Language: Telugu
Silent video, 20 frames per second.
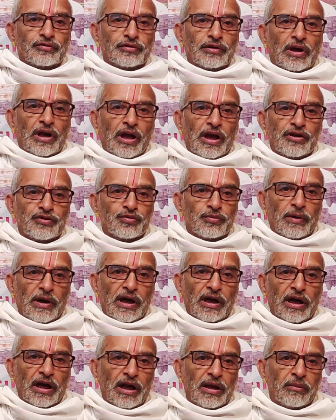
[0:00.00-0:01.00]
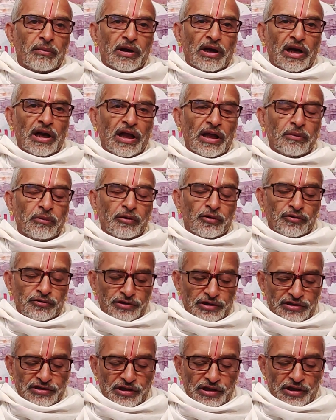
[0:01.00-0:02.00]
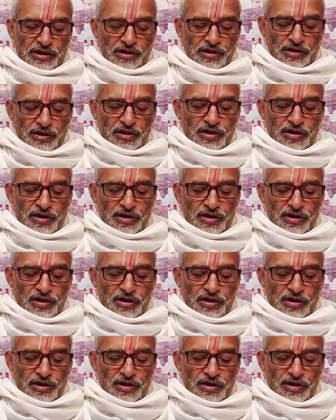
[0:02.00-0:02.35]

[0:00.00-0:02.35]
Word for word: సుందరాయ శుభాంగాయ మంగళాయ మహోజసే